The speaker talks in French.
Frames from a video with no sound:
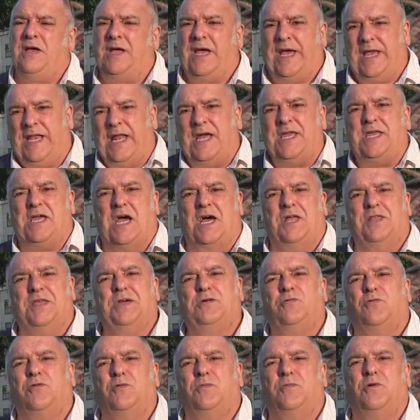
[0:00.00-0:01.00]
et là il y a un
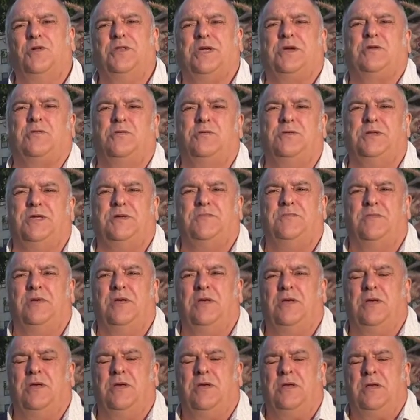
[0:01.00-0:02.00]
écroulement des colonies.
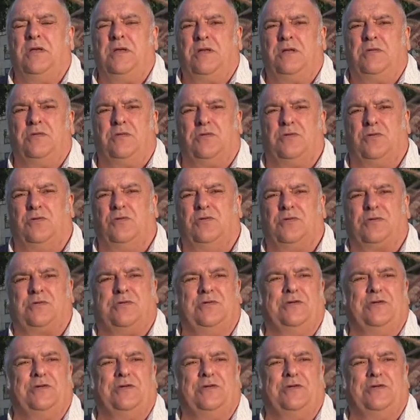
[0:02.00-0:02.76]
Donc